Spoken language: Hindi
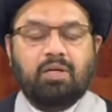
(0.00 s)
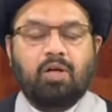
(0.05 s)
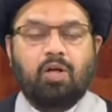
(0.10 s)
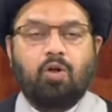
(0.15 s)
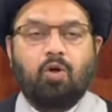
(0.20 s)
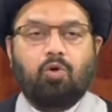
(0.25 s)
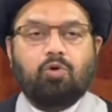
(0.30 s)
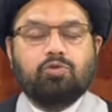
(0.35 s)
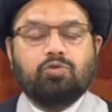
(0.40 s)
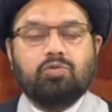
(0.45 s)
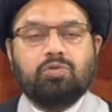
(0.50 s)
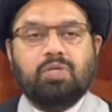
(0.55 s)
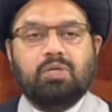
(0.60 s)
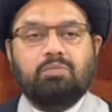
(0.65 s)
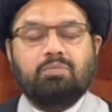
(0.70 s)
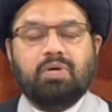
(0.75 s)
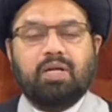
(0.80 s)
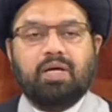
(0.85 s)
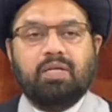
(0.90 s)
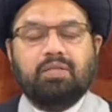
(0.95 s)
खसूस
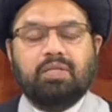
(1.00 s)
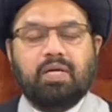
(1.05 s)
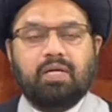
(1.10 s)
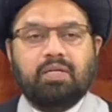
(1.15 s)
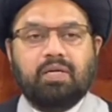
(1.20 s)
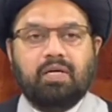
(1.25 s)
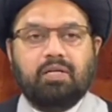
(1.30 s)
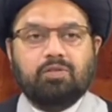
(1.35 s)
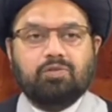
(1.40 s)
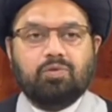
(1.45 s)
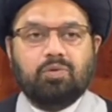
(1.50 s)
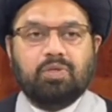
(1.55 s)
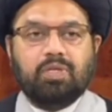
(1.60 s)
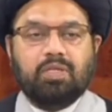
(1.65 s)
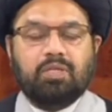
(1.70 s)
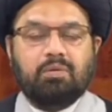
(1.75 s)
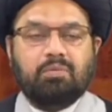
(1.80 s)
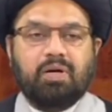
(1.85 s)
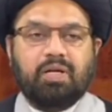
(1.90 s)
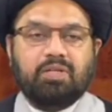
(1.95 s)
बरदरान अहल सुन्नत
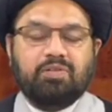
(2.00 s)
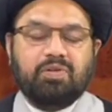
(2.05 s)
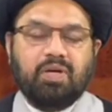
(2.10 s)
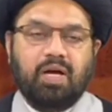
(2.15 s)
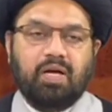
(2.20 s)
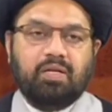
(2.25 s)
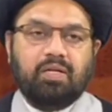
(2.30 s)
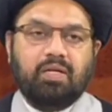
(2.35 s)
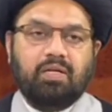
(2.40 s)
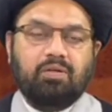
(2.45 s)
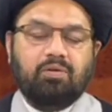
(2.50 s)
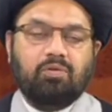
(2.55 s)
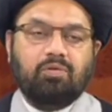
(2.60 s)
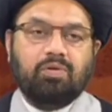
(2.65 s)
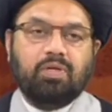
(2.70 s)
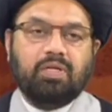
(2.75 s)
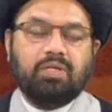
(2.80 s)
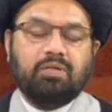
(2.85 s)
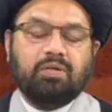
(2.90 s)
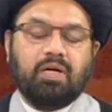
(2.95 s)
हमारी जान है
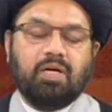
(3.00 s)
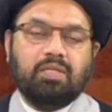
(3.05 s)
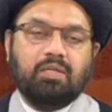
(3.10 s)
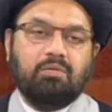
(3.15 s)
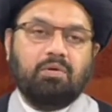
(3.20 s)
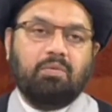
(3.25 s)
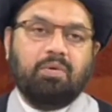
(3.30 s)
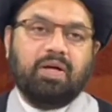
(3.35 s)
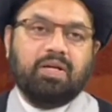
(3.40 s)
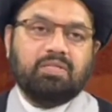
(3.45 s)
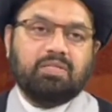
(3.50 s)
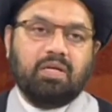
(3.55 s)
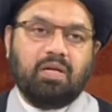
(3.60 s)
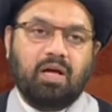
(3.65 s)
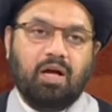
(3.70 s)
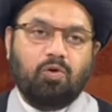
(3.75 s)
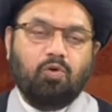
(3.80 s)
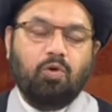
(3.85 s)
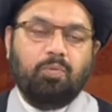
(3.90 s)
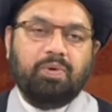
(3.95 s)
उनके कदम हमारे
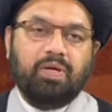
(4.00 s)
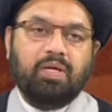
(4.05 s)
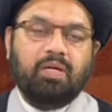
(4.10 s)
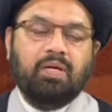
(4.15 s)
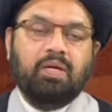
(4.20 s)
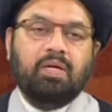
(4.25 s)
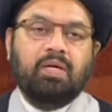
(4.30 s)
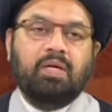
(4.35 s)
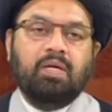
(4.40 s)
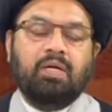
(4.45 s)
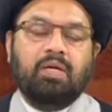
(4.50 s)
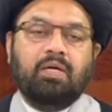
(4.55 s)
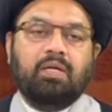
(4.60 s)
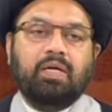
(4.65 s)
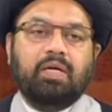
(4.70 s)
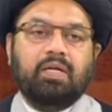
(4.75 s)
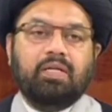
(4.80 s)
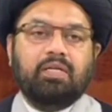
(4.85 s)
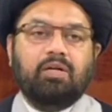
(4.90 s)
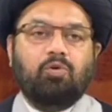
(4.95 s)
सराखों पर
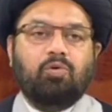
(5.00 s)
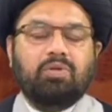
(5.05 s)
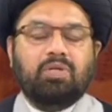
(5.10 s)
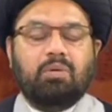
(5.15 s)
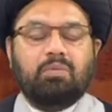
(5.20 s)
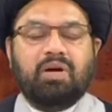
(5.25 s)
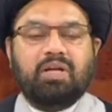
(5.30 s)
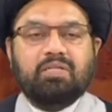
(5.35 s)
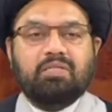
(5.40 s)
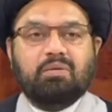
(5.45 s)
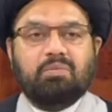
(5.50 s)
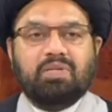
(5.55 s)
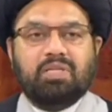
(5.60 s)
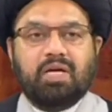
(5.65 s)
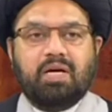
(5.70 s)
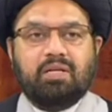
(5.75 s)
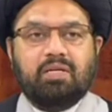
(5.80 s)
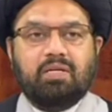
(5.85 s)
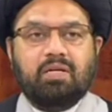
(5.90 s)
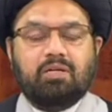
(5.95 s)
लेकिन ये ख़ुद हमारी
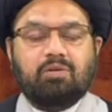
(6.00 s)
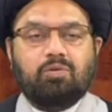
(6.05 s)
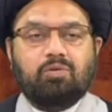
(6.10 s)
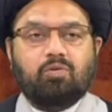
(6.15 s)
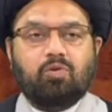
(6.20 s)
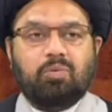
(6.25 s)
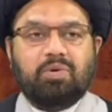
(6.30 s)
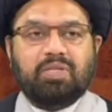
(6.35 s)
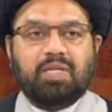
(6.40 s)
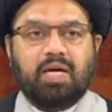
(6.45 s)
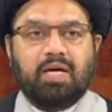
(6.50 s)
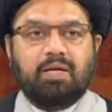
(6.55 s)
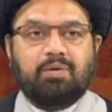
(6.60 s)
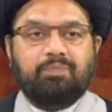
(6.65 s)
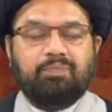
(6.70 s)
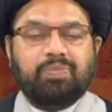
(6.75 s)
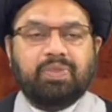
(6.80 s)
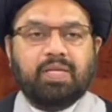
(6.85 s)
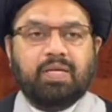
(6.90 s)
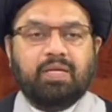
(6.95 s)
ज़िम्मेदारी है कि उनको बताएँ
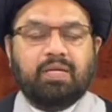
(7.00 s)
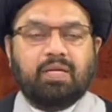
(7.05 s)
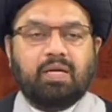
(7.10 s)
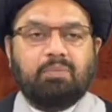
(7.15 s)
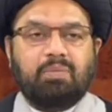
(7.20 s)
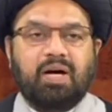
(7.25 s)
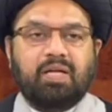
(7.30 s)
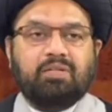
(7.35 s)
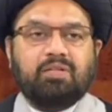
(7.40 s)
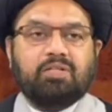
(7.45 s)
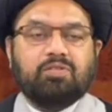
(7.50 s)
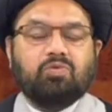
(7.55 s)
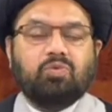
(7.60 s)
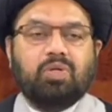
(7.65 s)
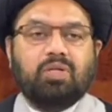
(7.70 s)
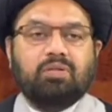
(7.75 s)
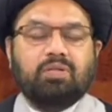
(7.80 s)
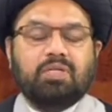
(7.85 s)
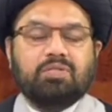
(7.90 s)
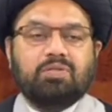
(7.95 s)
के बाद रसूल
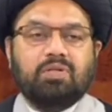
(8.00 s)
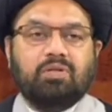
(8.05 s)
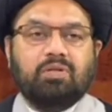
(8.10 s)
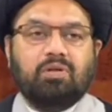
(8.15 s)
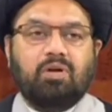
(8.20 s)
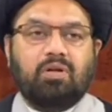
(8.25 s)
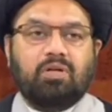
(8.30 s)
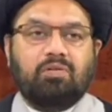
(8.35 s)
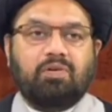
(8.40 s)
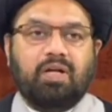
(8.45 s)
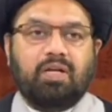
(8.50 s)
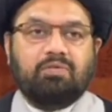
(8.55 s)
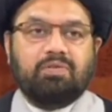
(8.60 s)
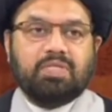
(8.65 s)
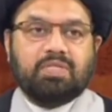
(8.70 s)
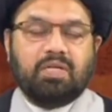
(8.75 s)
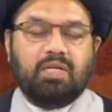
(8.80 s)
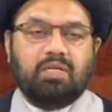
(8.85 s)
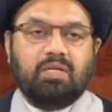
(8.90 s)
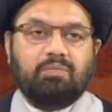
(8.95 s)
सल्ला
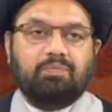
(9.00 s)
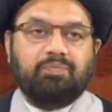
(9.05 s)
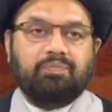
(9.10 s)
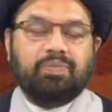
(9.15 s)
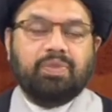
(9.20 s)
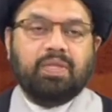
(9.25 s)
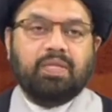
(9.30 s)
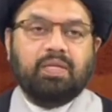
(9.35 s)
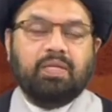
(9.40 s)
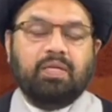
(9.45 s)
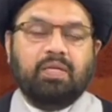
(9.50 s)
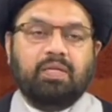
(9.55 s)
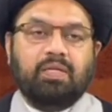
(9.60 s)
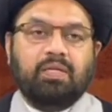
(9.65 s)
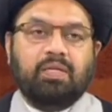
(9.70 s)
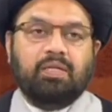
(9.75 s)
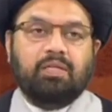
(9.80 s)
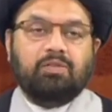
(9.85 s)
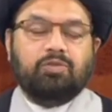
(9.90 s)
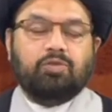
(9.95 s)
वसलम
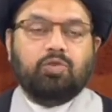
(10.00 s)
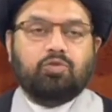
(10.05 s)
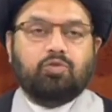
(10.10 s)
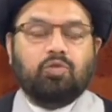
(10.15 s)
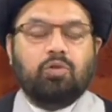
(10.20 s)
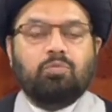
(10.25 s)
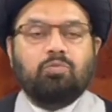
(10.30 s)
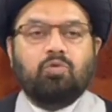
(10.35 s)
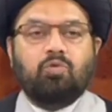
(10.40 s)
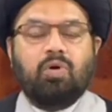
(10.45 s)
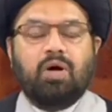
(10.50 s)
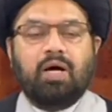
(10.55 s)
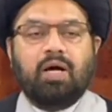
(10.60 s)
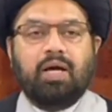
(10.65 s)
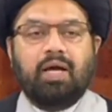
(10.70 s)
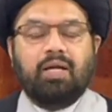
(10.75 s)
जो जुल्म हुआ अहल